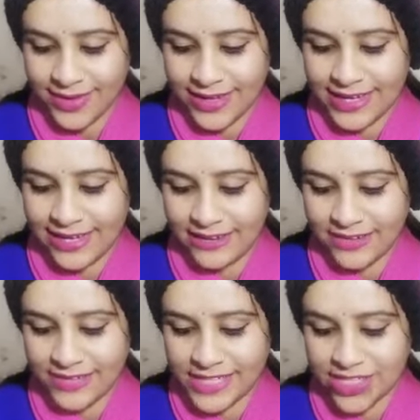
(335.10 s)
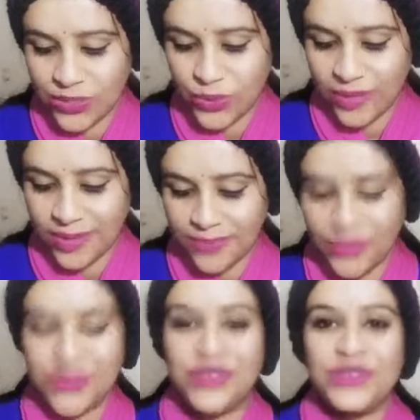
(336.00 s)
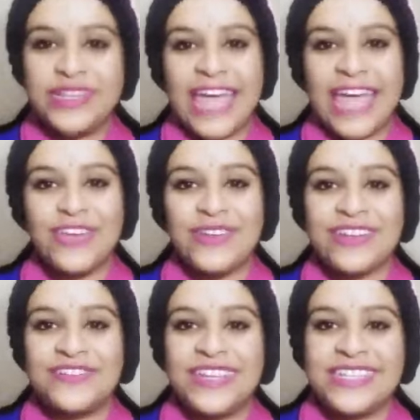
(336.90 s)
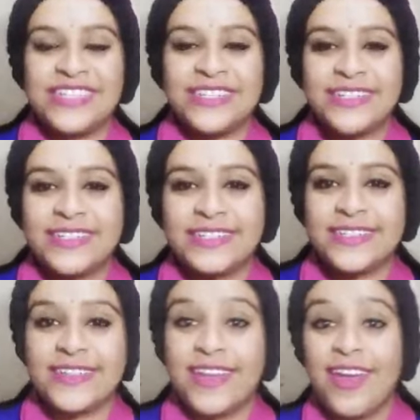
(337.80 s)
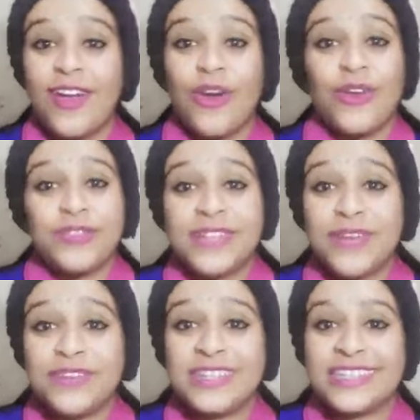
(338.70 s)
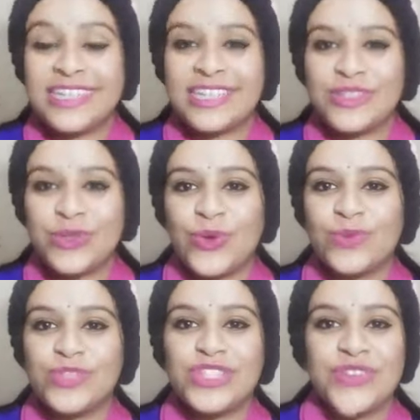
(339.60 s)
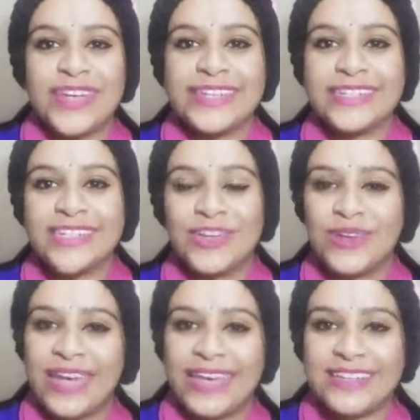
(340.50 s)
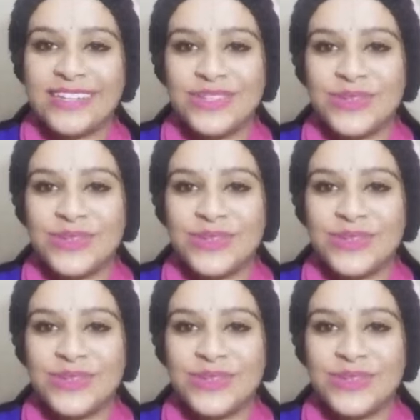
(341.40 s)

लव नेचर लुकिंग ब्यूटीफुल थैंक यू लव नेचर फटाफट से जो लोग मुझे ज्वाइन कर रहे हो लाइक कर दो